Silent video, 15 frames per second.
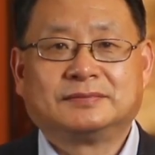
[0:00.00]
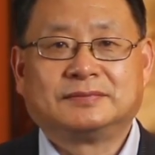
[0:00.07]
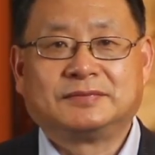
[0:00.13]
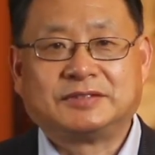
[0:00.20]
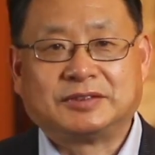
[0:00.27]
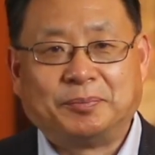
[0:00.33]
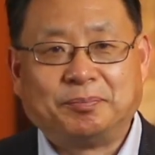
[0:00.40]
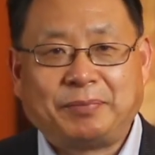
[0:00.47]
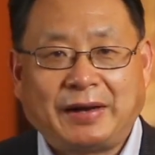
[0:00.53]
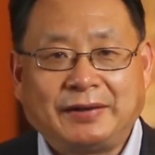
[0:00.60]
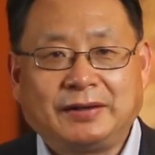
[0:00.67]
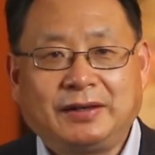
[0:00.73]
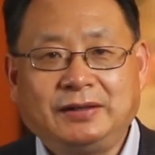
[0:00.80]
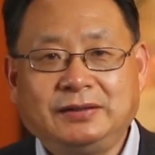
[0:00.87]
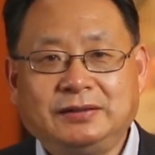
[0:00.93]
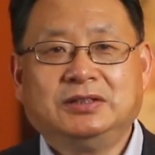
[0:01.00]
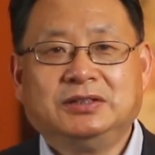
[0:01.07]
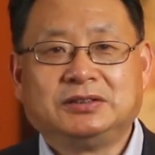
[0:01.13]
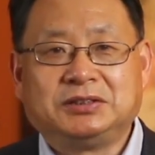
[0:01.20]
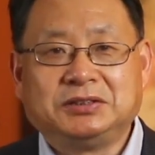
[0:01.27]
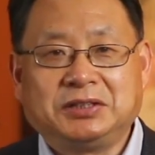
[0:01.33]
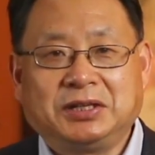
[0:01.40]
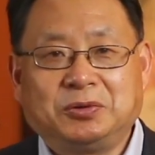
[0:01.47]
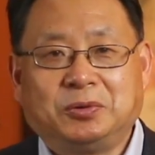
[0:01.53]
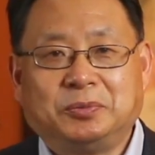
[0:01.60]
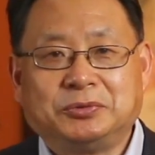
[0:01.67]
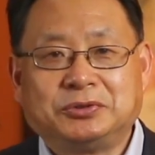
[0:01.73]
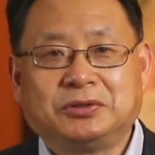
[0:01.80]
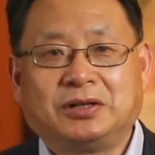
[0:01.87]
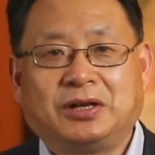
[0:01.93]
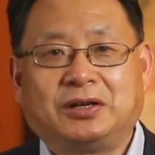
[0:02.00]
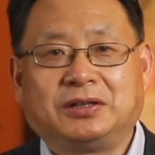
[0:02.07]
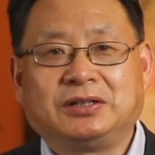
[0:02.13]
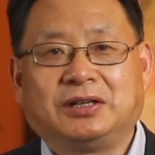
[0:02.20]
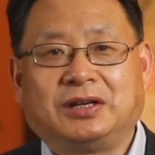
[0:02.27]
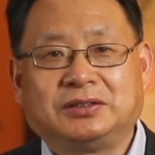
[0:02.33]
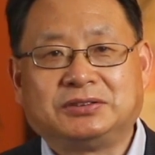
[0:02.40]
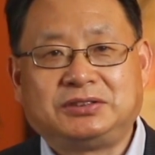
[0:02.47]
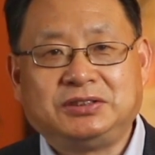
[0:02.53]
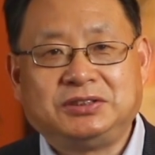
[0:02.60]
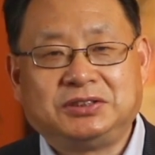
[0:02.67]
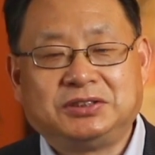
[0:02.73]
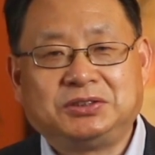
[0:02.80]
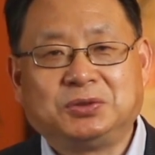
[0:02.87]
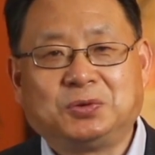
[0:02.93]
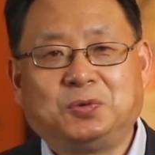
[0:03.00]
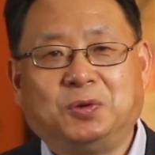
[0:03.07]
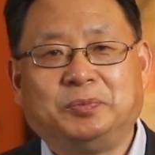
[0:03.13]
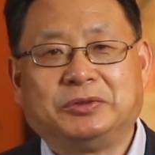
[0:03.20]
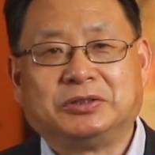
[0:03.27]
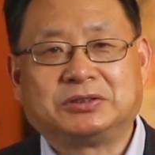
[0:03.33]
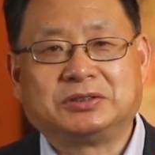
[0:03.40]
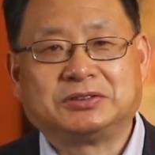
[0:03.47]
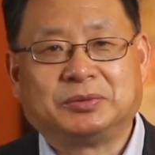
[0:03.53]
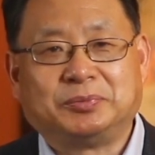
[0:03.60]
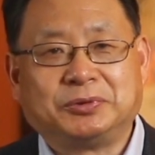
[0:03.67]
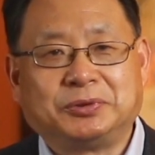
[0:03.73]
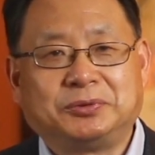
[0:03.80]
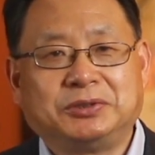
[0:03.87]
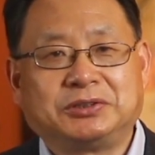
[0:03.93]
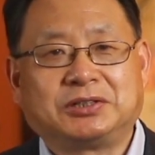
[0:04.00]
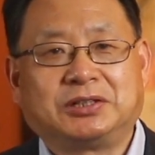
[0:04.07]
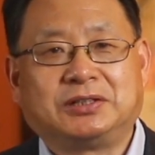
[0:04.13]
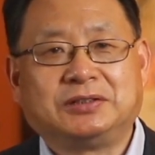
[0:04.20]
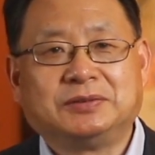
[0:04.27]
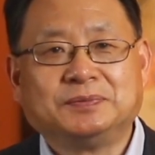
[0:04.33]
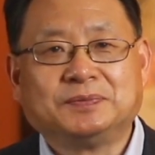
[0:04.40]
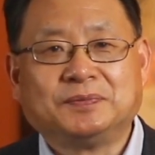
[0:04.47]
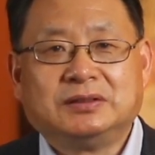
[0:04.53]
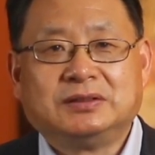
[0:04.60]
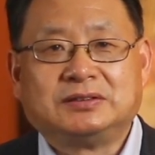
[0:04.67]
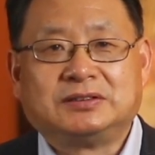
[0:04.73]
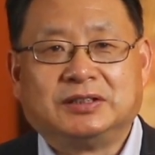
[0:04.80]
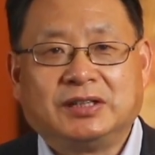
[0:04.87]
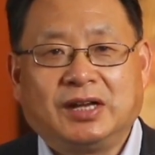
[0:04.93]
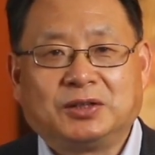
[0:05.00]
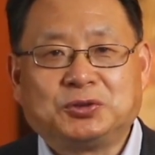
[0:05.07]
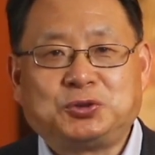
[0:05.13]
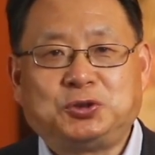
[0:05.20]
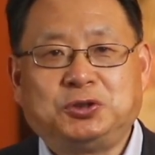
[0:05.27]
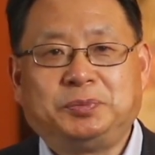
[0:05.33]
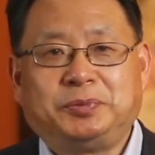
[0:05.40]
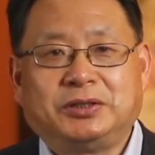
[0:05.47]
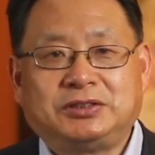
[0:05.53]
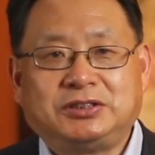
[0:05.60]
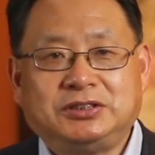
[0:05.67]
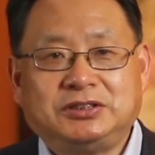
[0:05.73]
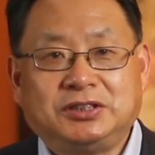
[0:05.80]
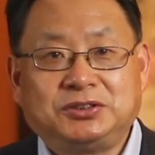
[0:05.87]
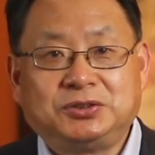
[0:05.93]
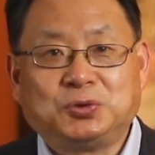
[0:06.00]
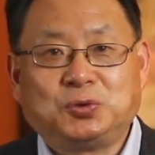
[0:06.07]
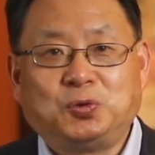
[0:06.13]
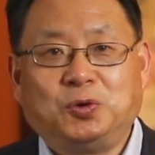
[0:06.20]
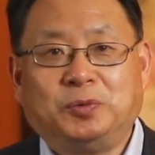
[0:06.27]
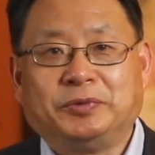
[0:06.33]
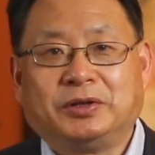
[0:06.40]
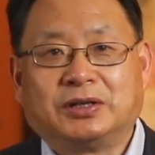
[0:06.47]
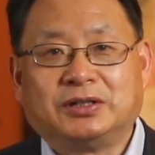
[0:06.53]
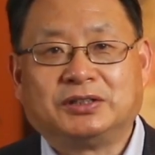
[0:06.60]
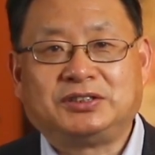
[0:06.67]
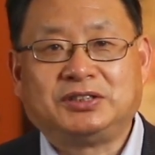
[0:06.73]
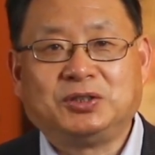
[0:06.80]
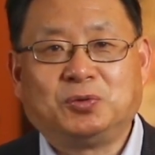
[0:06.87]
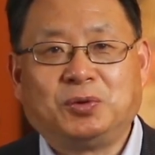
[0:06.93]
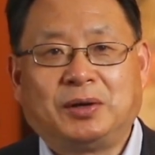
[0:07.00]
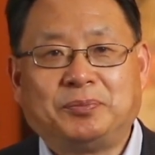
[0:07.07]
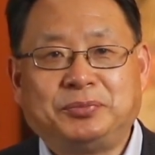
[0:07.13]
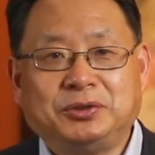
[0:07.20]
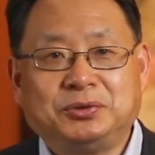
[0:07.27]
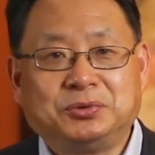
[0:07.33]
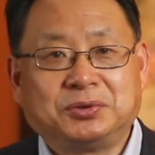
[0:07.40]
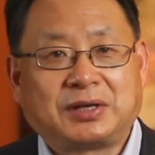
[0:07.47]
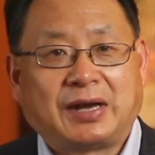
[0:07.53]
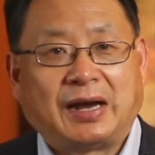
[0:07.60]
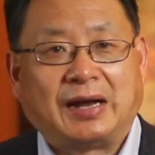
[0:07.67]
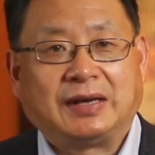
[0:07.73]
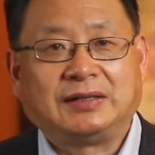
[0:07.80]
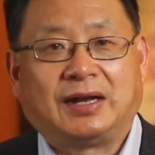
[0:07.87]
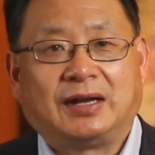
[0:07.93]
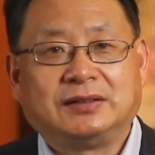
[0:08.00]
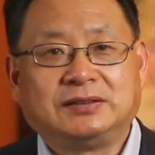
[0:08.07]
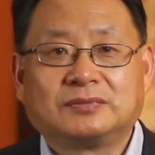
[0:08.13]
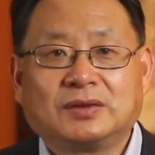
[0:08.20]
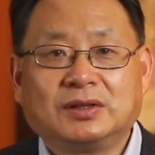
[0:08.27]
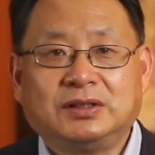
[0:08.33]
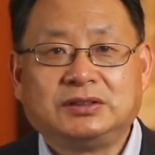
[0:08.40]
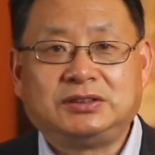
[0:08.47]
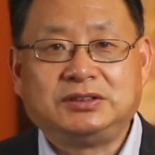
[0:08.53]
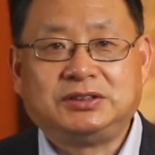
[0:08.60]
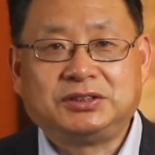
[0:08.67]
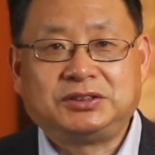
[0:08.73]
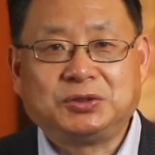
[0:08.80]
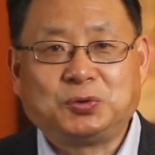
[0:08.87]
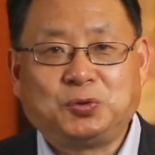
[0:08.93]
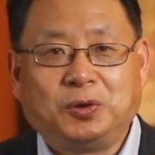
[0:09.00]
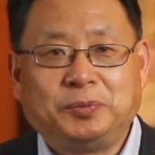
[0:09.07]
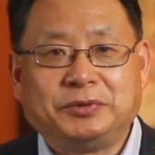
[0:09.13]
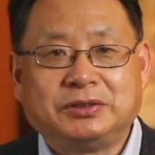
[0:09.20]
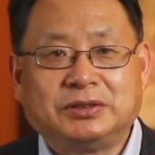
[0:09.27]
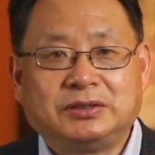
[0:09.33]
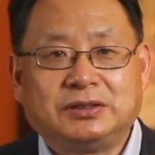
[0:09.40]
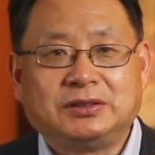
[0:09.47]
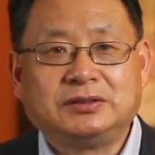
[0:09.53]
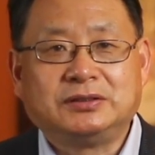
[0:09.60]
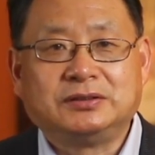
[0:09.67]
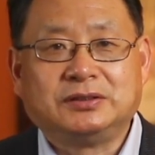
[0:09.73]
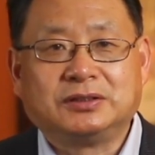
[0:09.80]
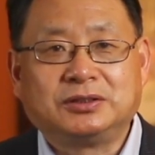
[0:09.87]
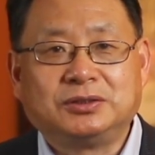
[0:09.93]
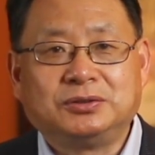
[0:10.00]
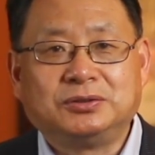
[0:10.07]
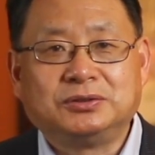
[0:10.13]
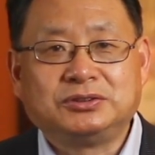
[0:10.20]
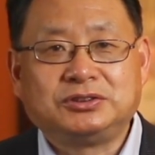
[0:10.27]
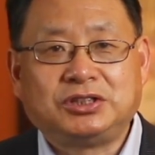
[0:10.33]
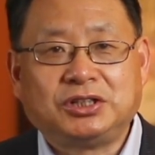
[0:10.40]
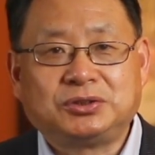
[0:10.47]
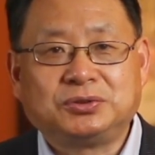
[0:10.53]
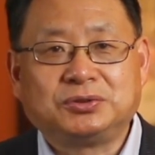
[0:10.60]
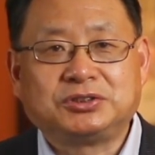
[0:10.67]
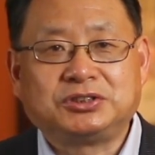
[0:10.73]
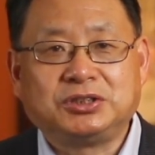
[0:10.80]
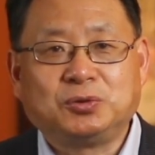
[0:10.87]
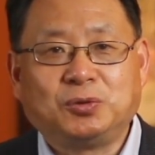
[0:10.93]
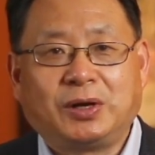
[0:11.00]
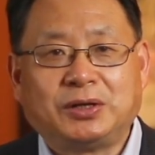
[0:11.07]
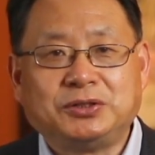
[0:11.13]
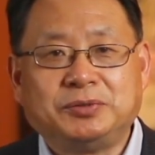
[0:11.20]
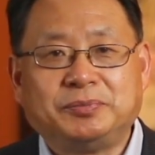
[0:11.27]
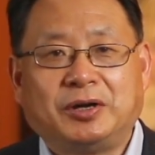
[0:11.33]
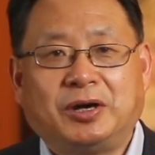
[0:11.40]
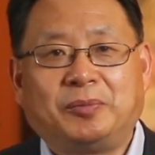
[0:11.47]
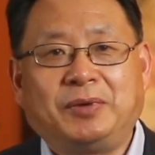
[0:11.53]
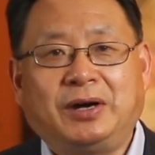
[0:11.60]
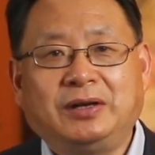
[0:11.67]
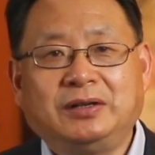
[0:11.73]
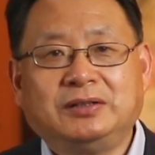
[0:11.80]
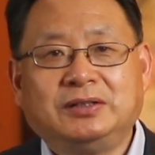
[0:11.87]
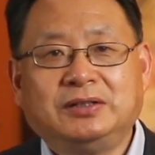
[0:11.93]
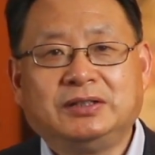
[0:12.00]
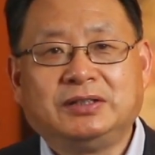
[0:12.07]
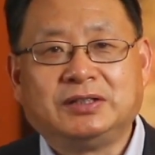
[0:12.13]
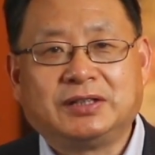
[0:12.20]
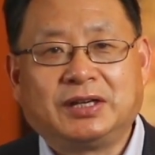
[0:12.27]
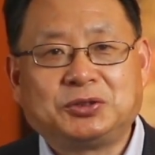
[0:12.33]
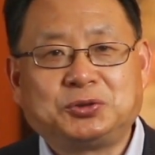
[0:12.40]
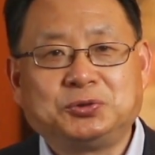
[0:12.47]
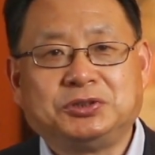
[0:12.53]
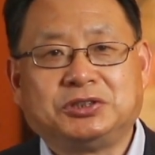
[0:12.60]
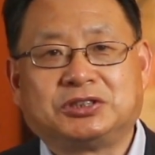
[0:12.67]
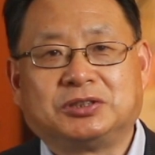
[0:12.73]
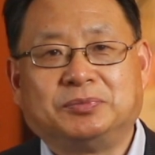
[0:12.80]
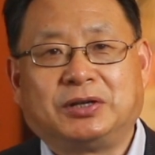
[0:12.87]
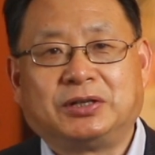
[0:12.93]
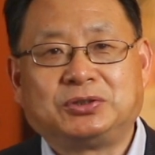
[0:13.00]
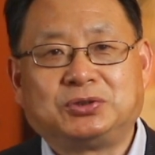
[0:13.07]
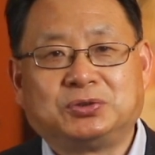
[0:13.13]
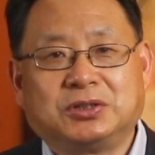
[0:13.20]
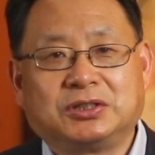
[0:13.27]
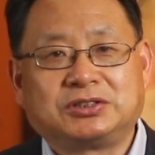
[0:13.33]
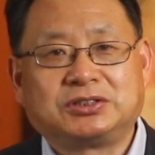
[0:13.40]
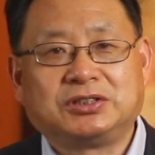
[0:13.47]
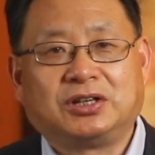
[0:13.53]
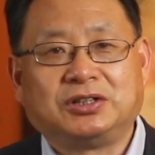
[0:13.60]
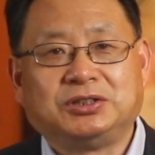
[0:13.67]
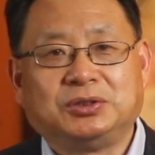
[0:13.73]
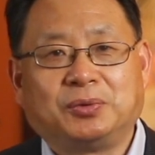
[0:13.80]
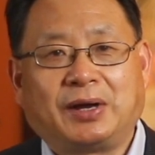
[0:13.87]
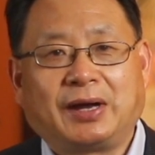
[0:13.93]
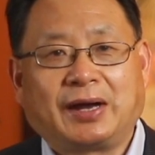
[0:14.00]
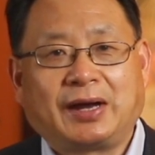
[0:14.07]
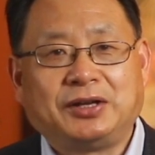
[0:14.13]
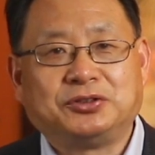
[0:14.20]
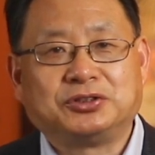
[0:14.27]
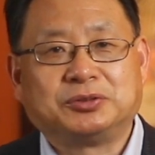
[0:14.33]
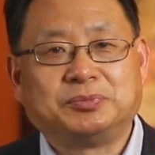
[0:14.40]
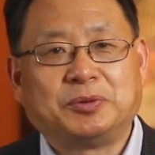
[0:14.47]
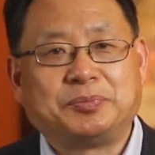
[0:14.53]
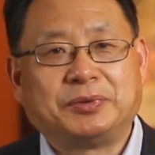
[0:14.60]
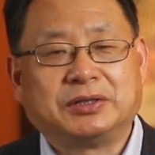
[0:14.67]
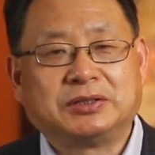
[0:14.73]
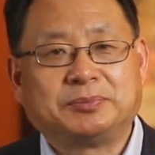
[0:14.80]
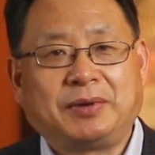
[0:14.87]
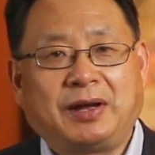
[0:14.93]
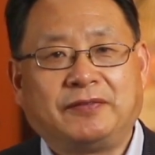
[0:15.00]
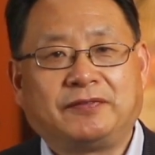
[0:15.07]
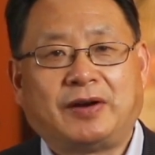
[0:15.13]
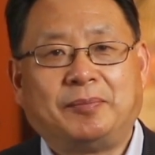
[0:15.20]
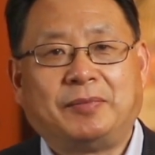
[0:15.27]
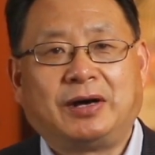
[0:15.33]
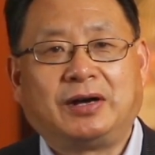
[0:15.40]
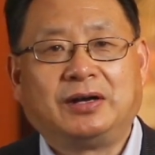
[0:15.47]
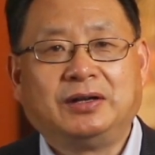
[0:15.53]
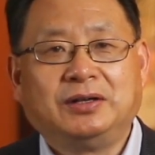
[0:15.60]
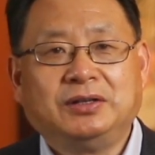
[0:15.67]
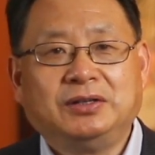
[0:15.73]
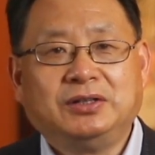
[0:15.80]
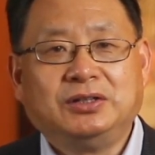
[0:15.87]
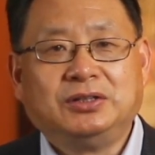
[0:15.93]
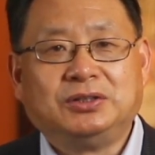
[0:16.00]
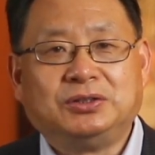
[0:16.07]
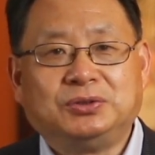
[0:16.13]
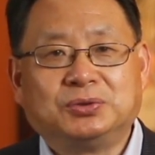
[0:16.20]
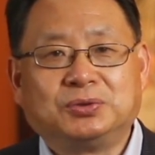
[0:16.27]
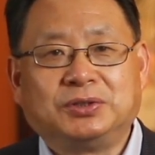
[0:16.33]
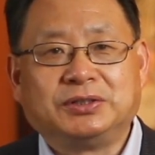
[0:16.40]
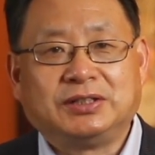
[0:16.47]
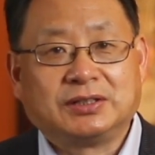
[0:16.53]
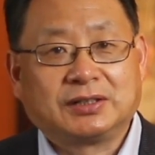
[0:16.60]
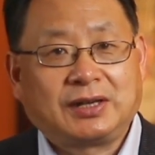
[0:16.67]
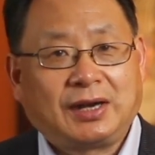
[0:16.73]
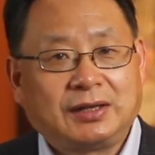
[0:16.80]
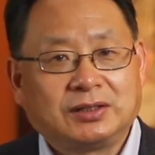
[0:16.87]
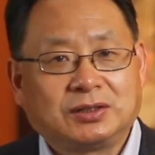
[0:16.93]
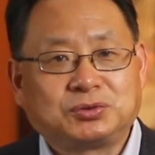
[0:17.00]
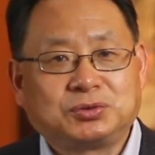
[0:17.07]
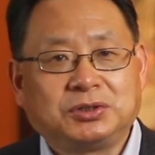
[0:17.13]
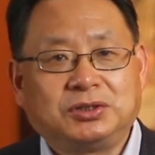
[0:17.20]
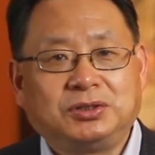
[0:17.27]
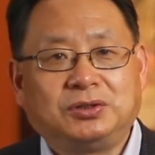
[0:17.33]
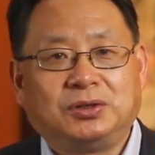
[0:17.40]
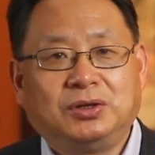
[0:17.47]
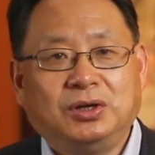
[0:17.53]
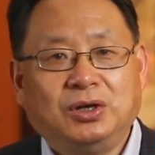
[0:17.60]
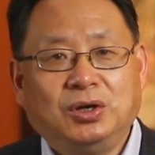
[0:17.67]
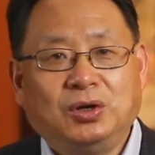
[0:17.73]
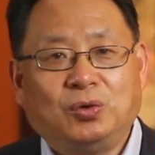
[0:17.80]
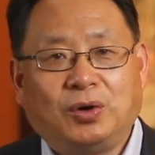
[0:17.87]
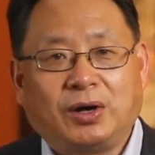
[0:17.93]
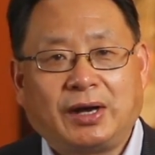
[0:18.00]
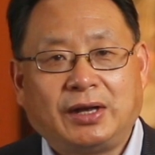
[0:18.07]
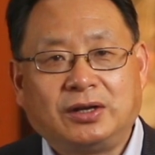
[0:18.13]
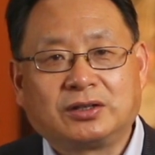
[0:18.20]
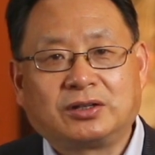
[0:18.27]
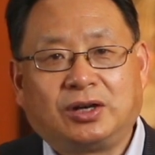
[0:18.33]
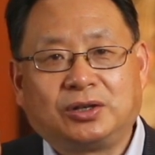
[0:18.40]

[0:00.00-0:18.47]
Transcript: 怎么办呢？今天我们就聊一聊季节性过敏是怎么回事儿。怎样区别季节性过敏和新冠病毒感染？季节性过敏的人能够接种新冠疫苗吗？应该注意什么？除了吃药以外，还有什么别的办法吗？如果你能看到最后，我还要告